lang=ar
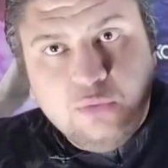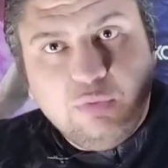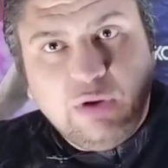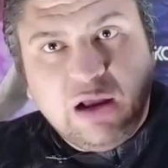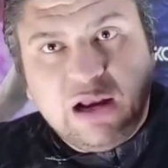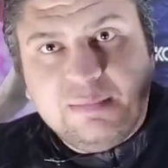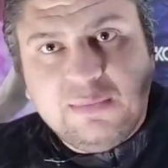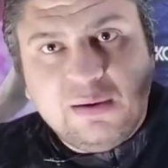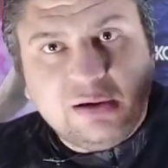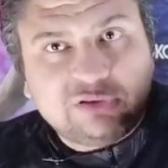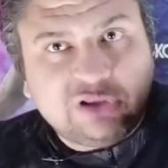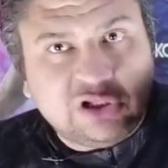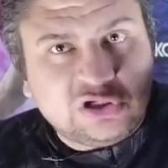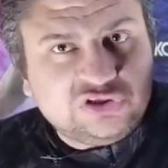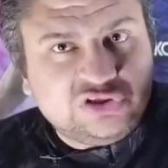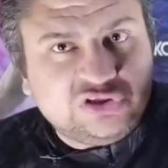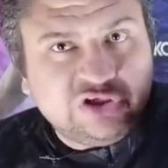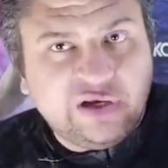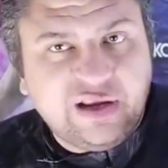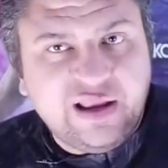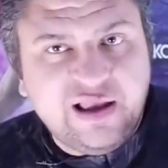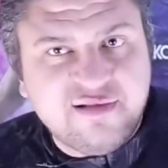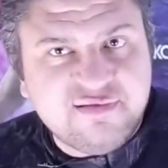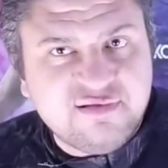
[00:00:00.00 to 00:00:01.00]
وانا ما
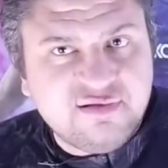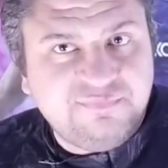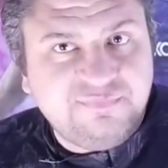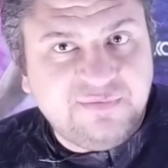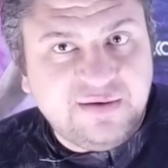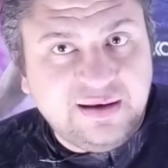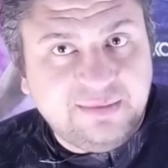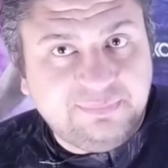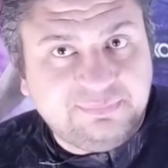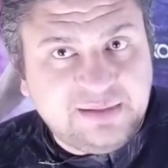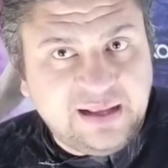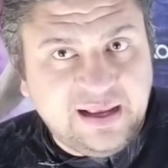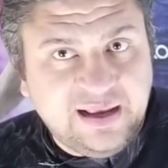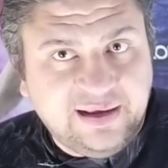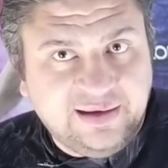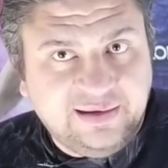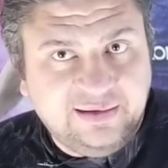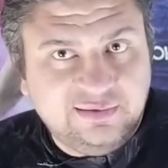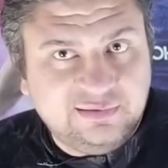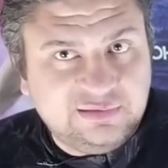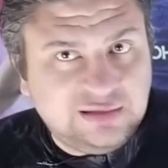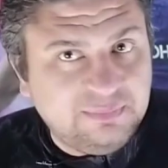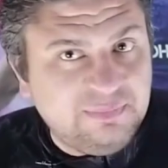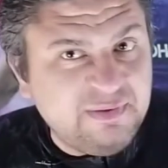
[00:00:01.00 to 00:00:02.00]
اختارش الجهاز الفني بتاعي
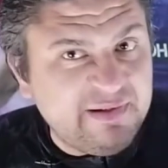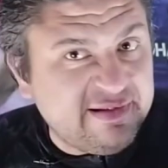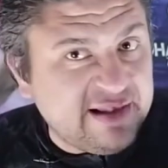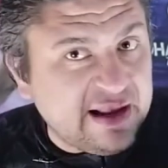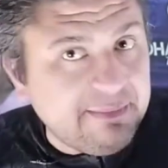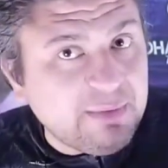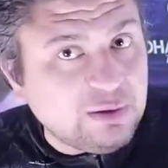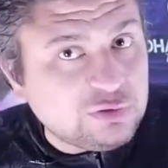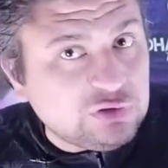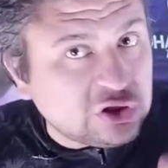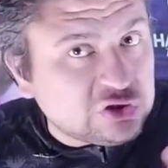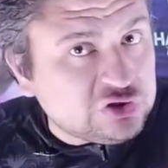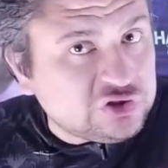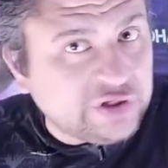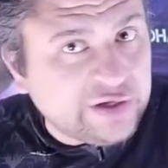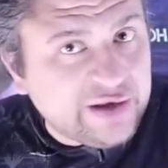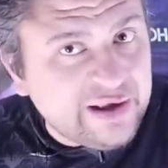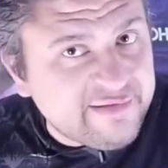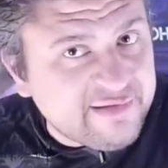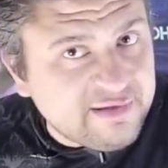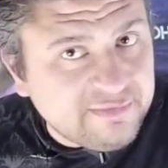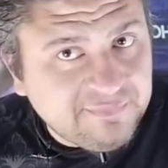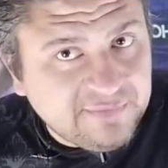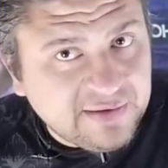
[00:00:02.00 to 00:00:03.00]
طب ازاي ما اختارش
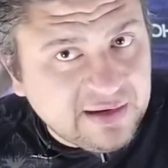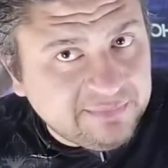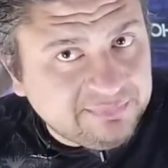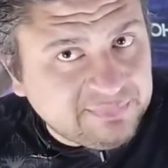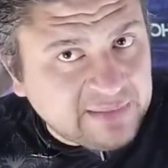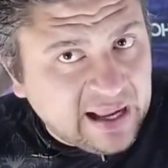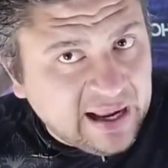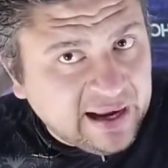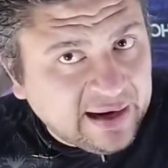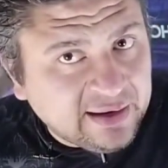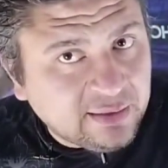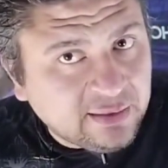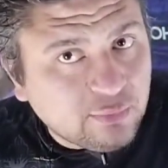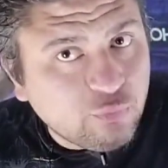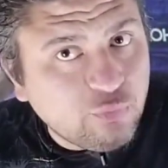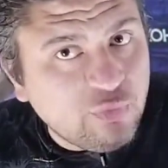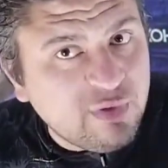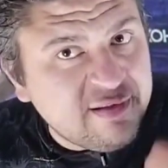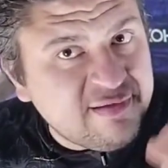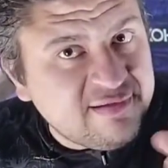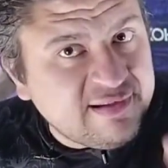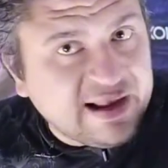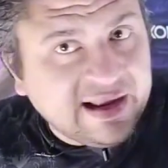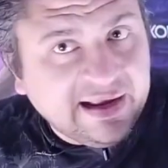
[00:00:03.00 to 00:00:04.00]
الجهاز الفني بتاعك
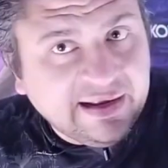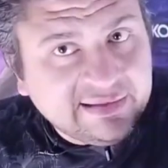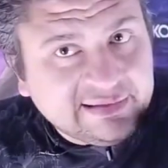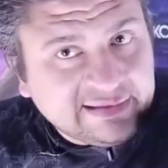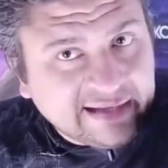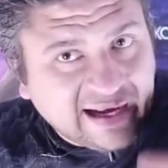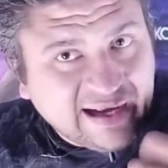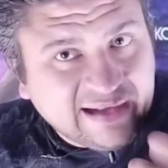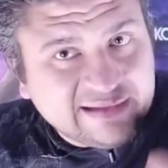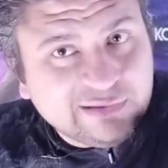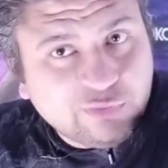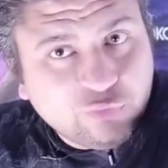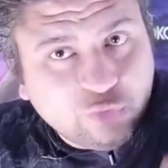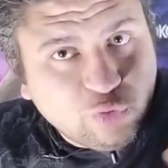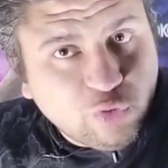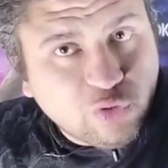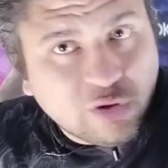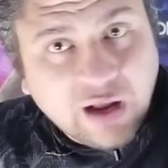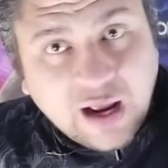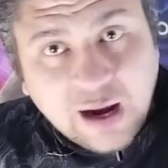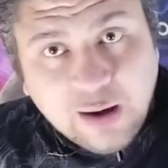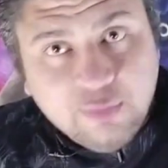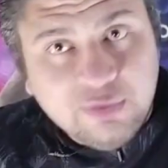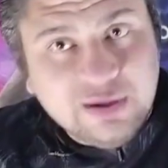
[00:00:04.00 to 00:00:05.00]
وازاي اتحاد
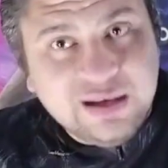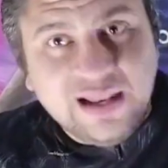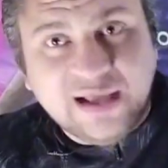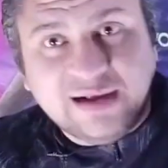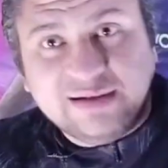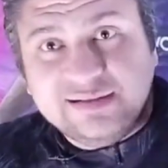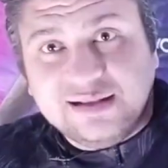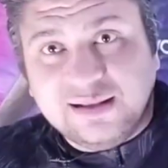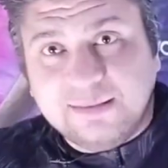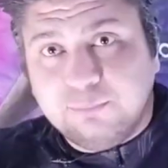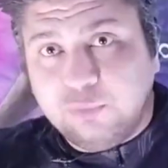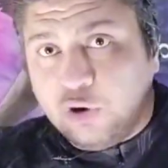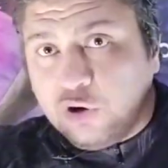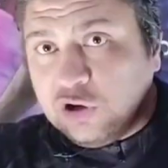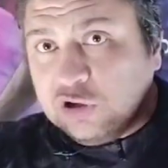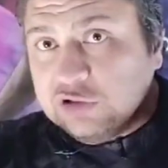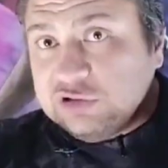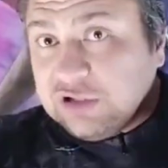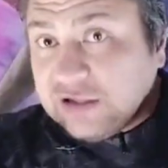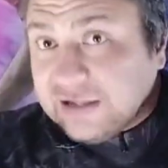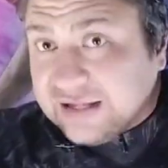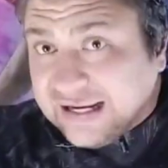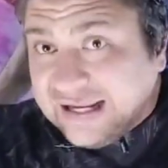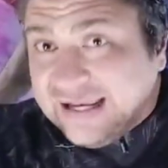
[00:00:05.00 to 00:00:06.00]
الكره او اللجنه
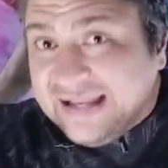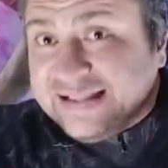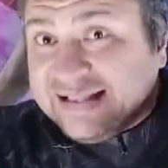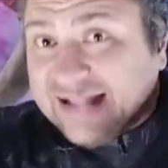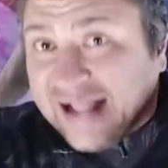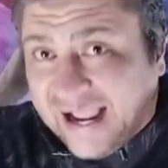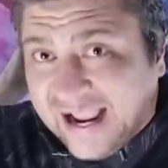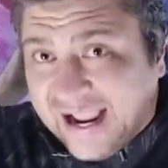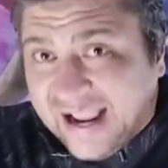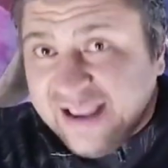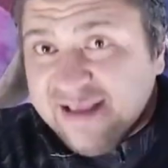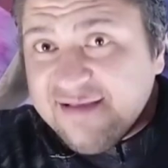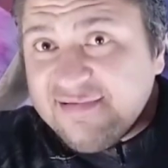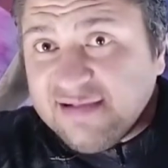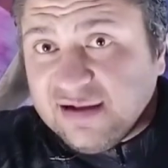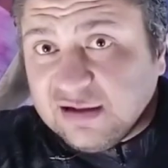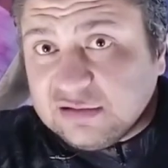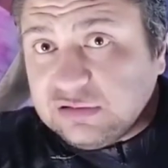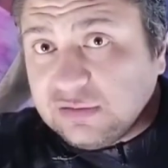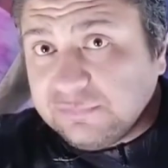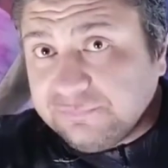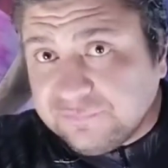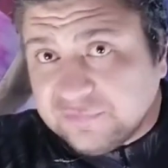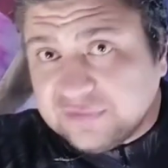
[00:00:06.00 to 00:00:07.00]
المؤقته كانت عايزه
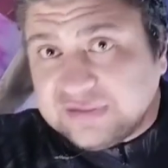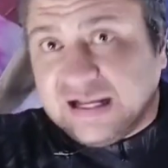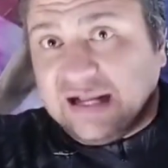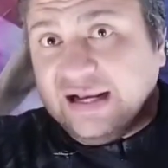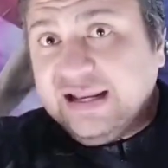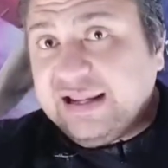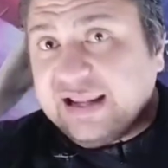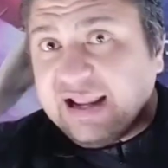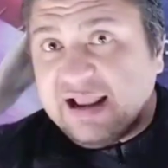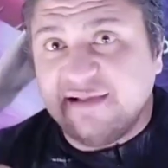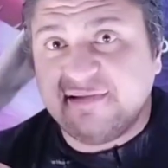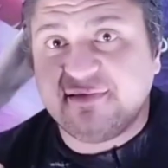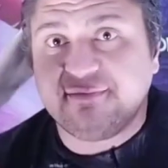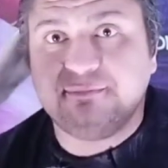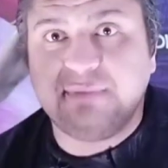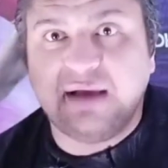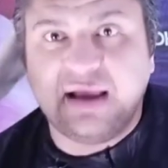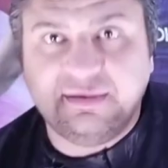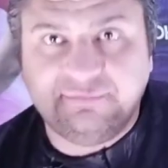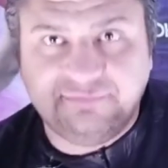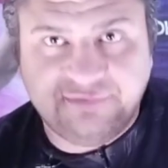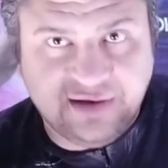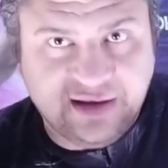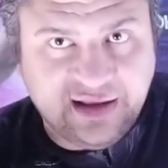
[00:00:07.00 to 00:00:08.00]
تفرض عليك
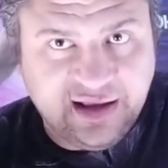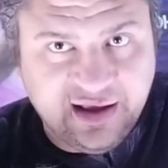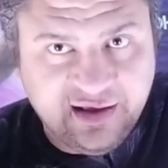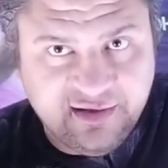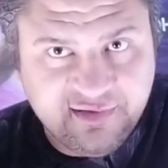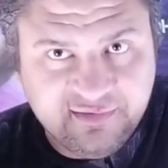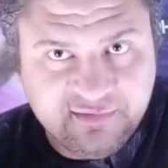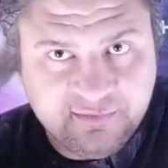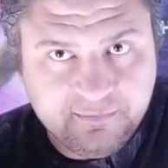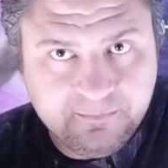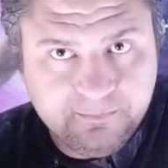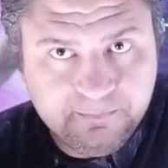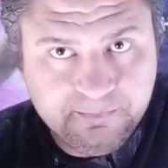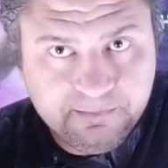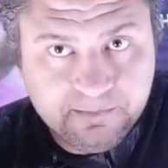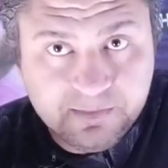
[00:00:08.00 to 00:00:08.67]
اسماء في الجهاز